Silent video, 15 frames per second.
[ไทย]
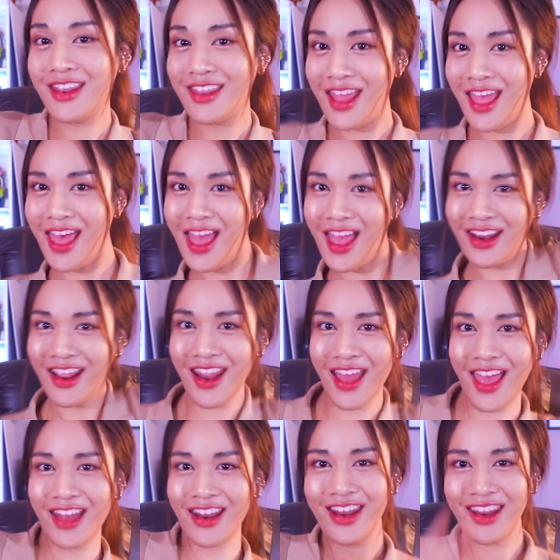นันแนนันแน
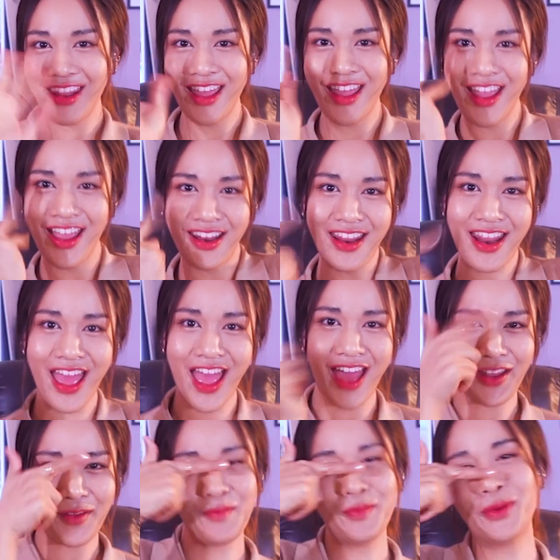นันแนนันแน
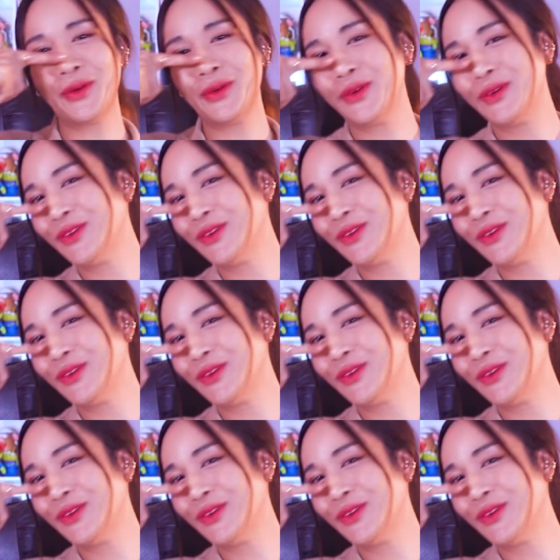ดันบู